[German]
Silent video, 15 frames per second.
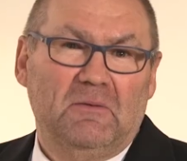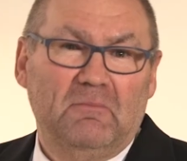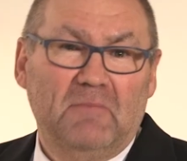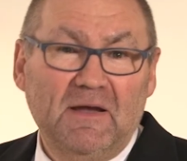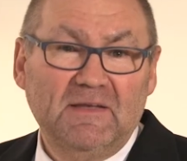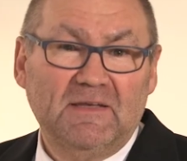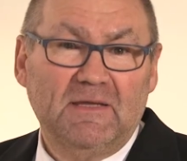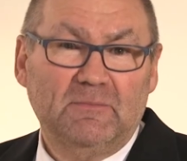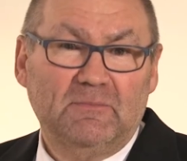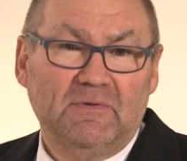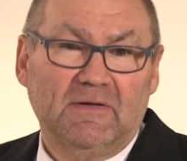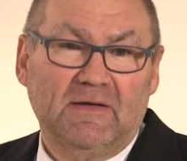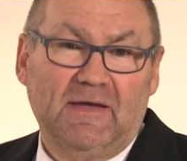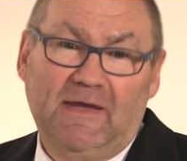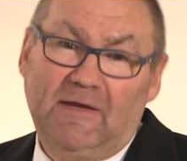Mein Tipp,
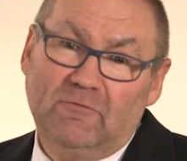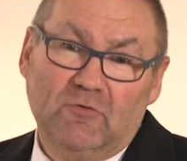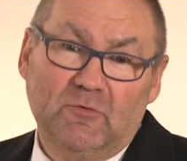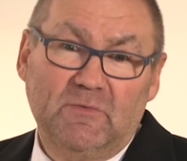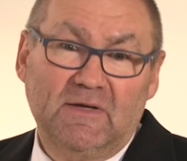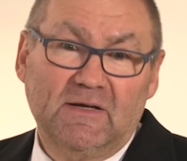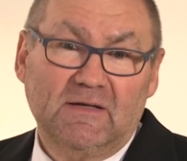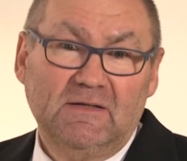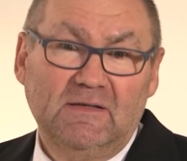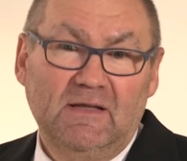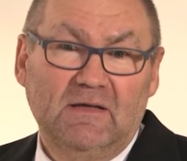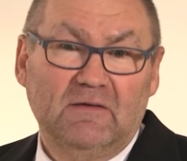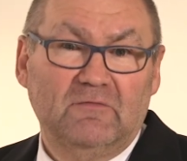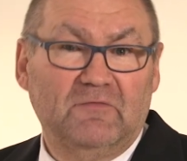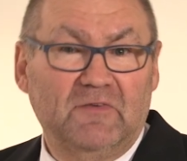informieren,
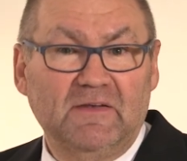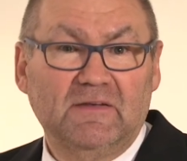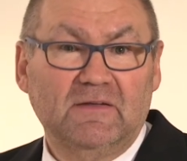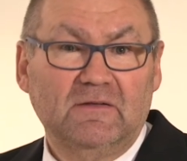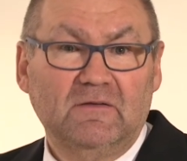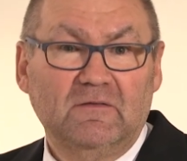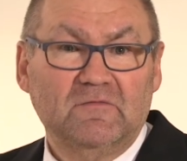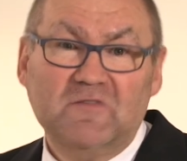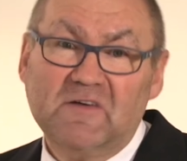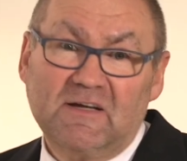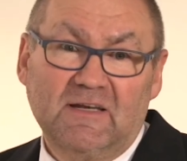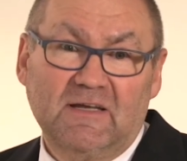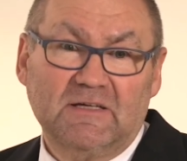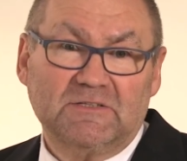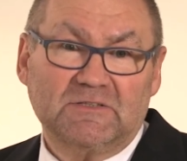finden,
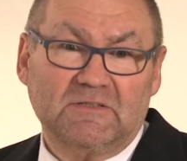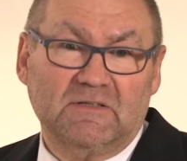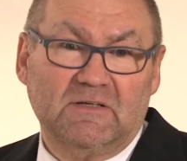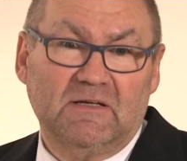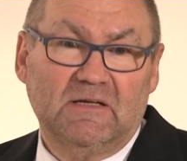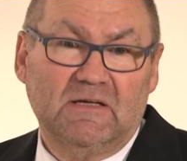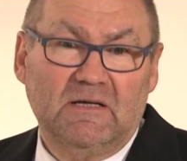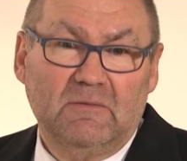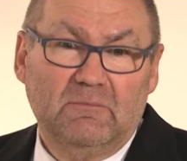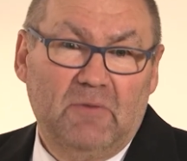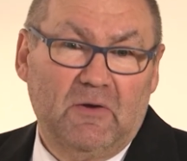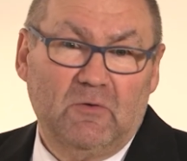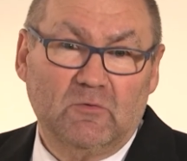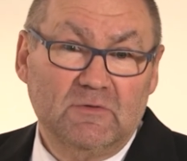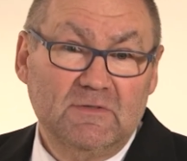vergleichen.
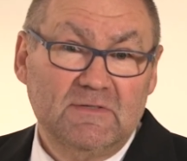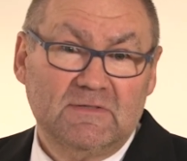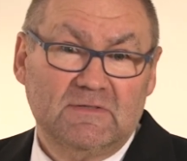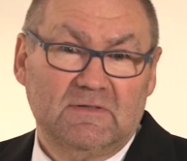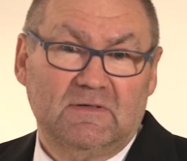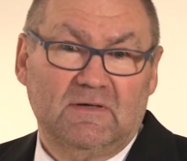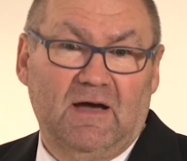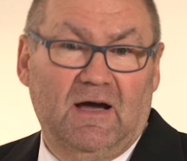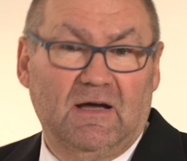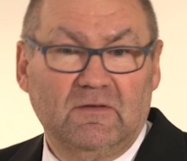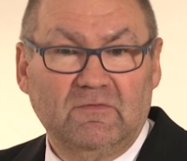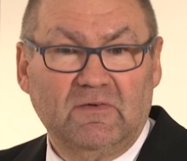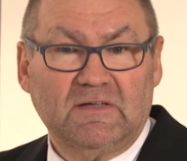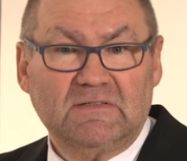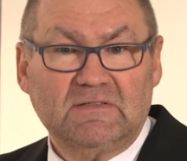Bei uns
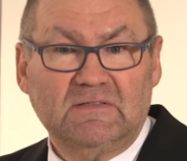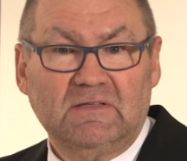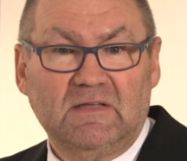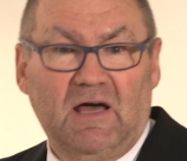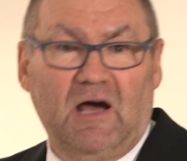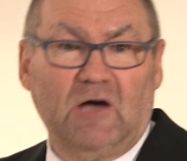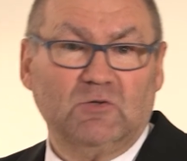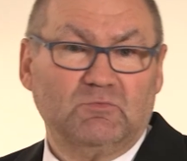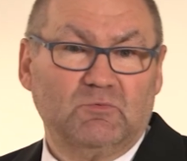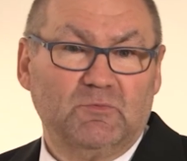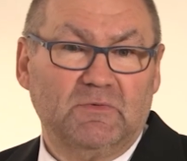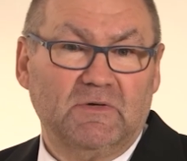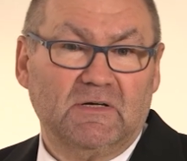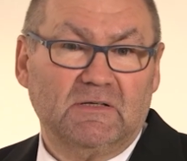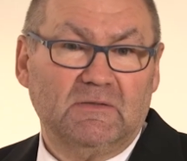anfassen,
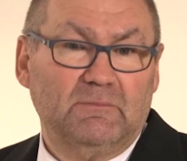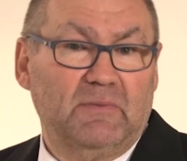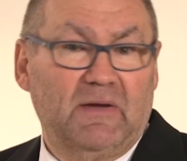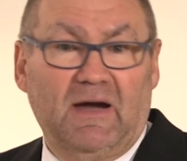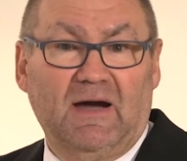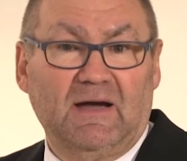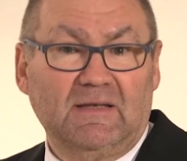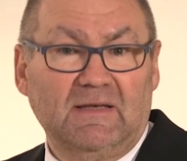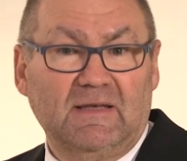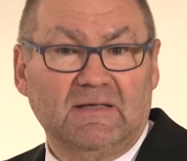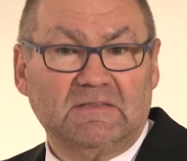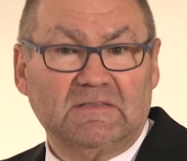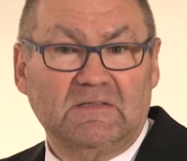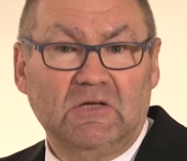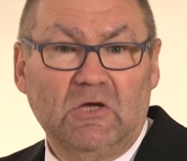ausprobieren, beraten
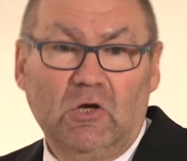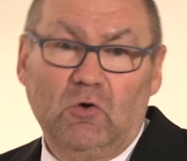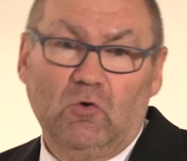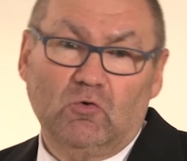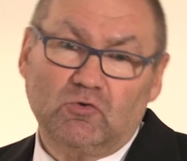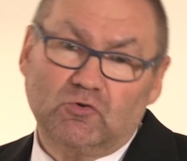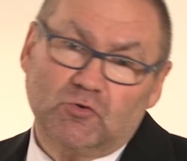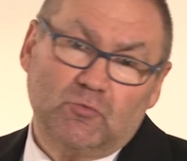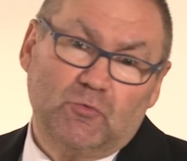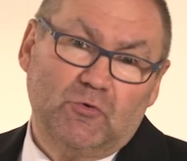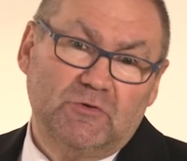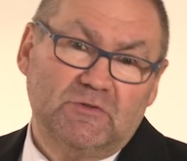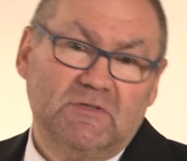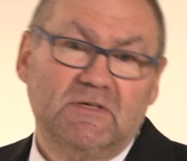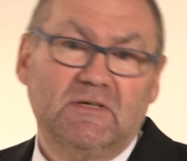lassen und zum
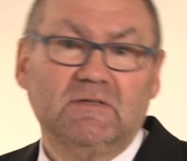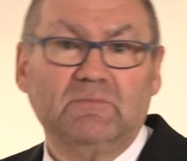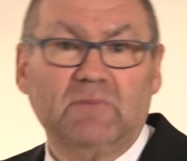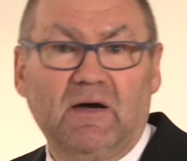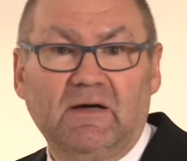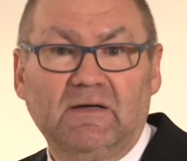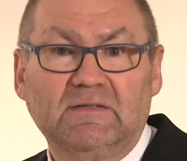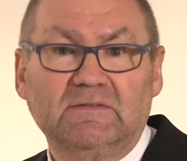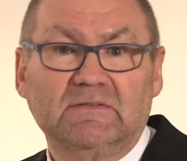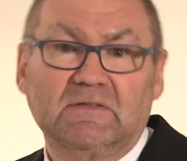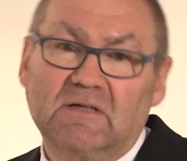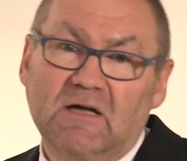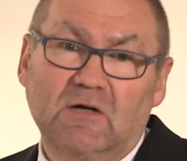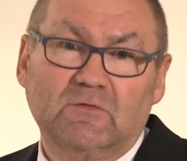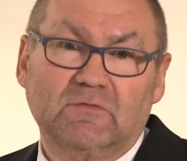günstigen Preis
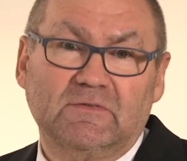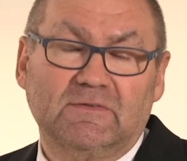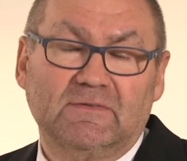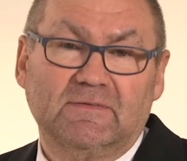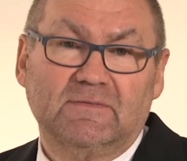kaufen.